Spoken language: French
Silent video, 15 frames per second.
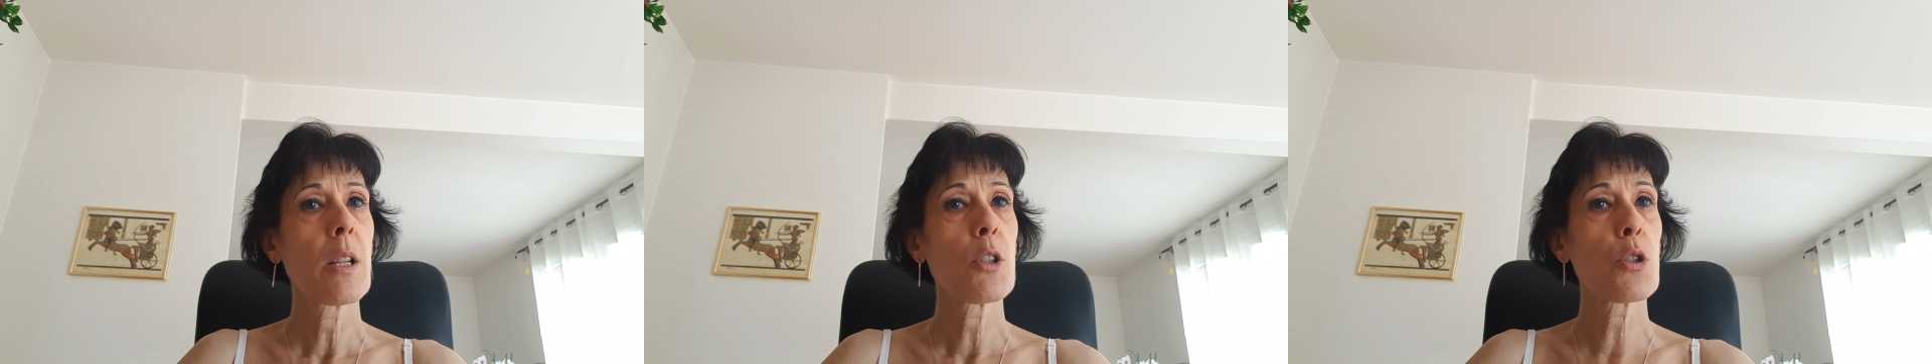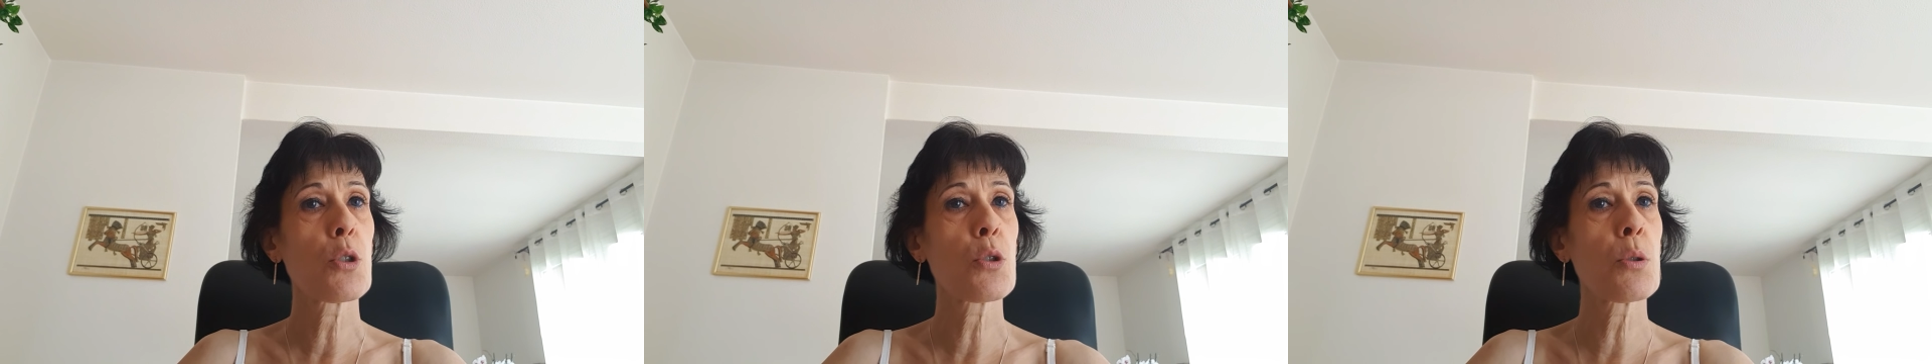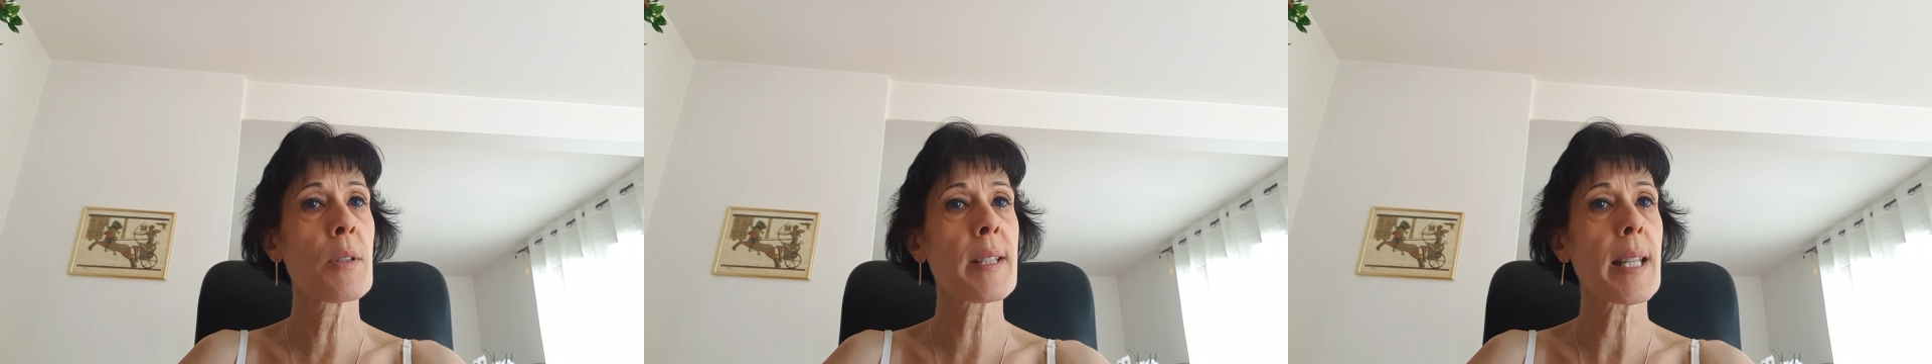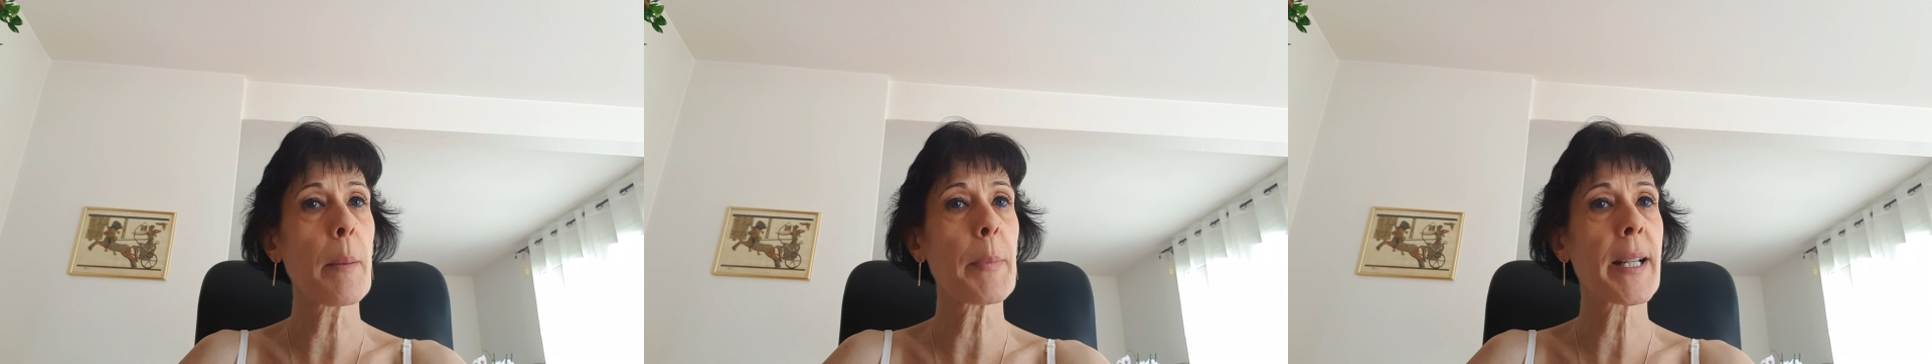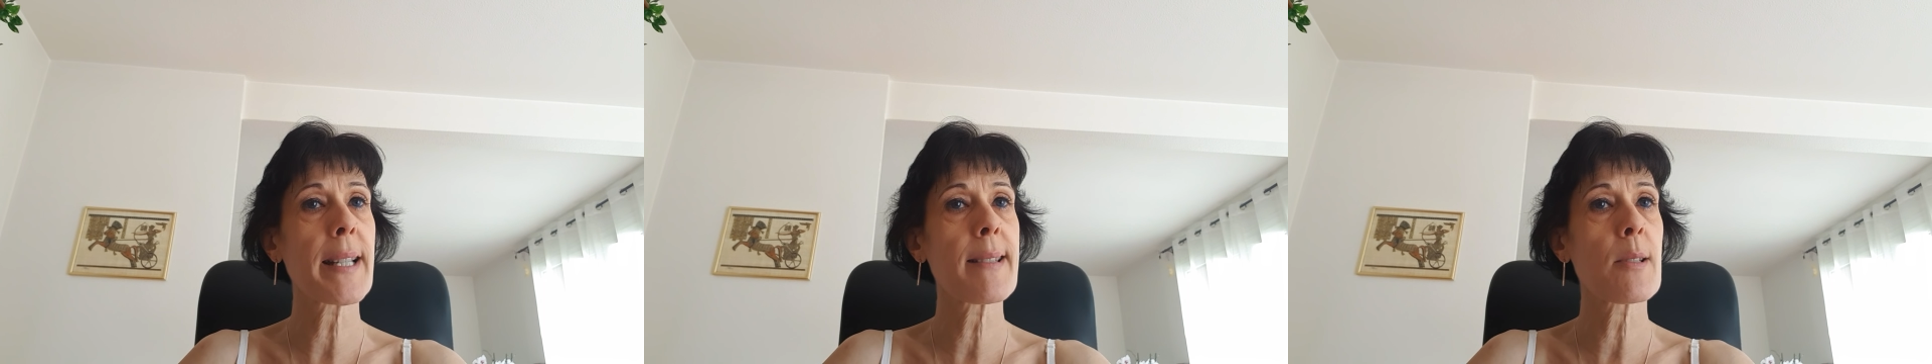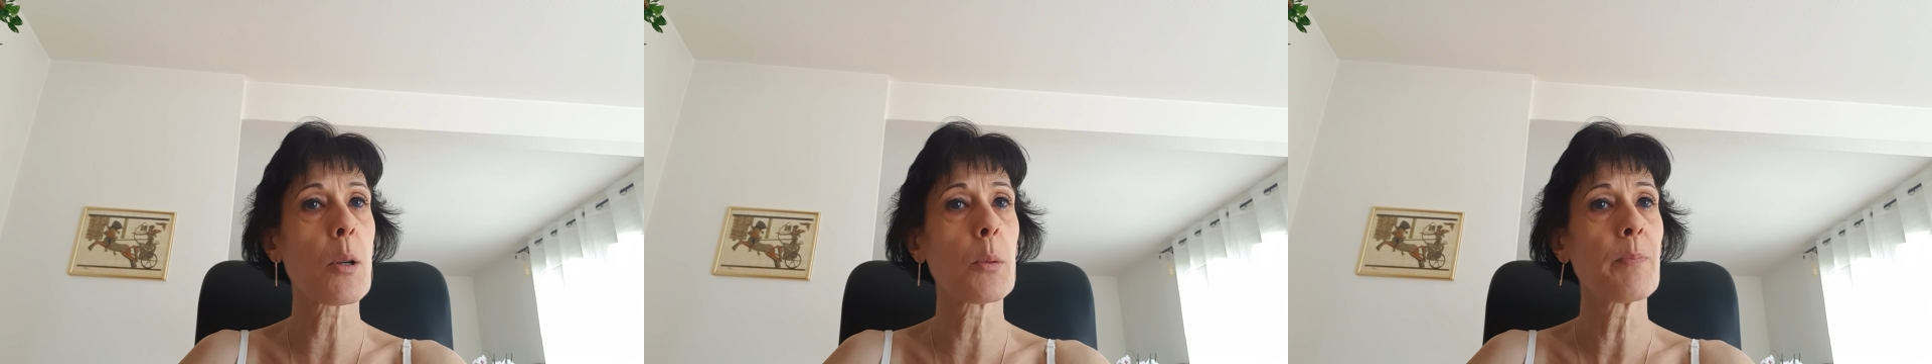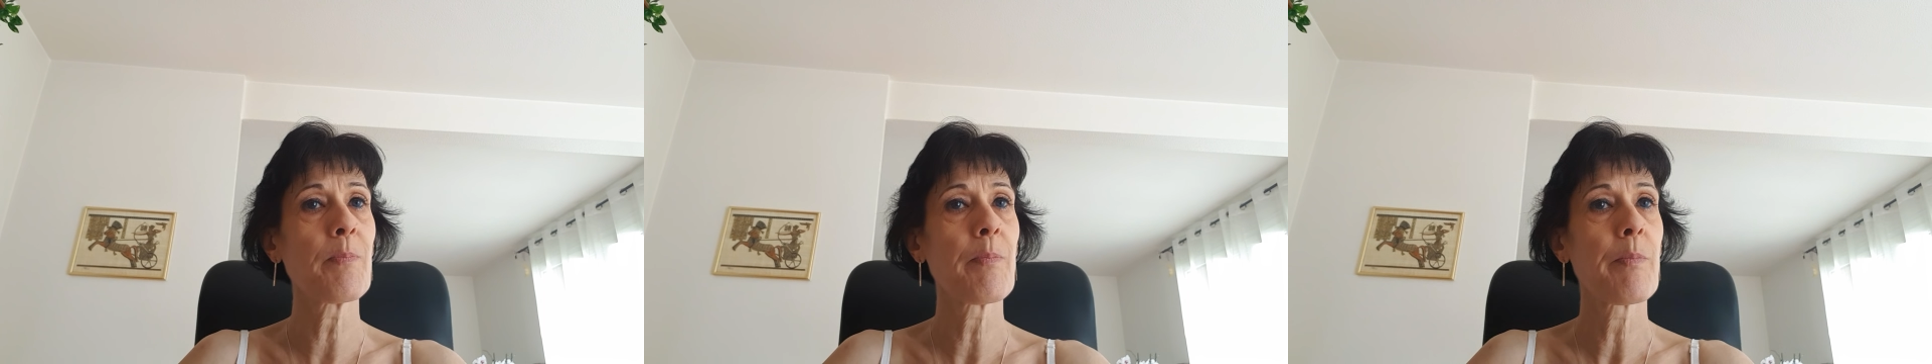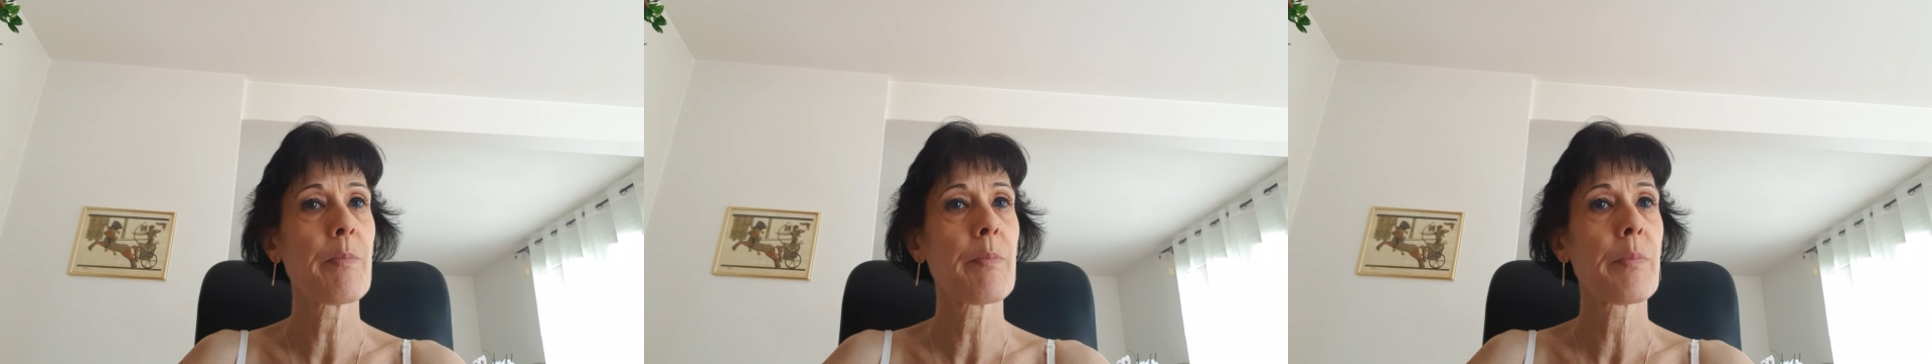jusqu'à
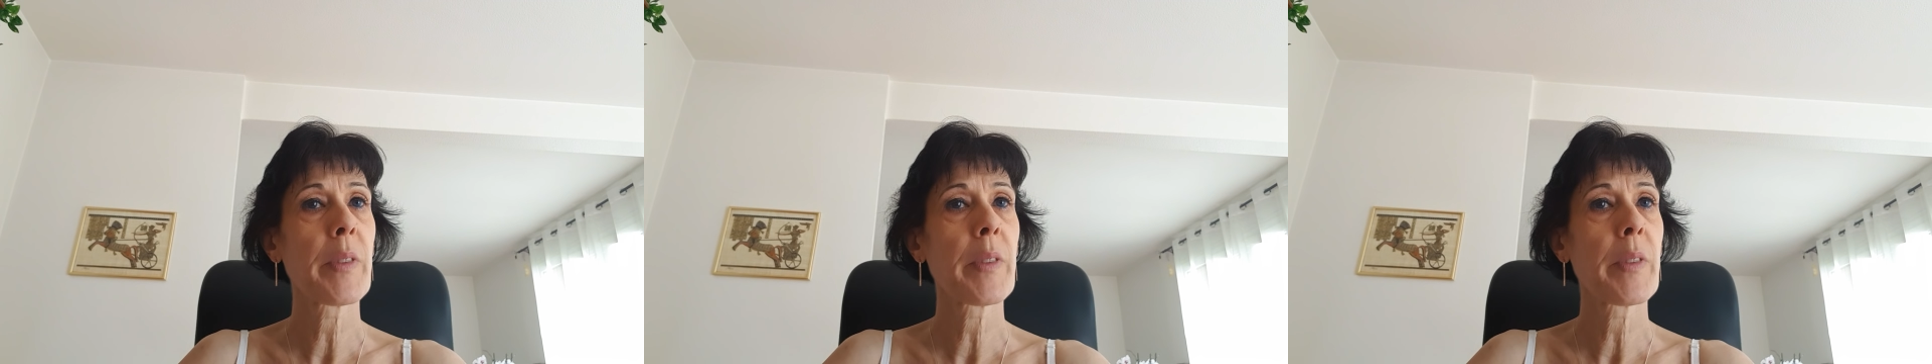présent,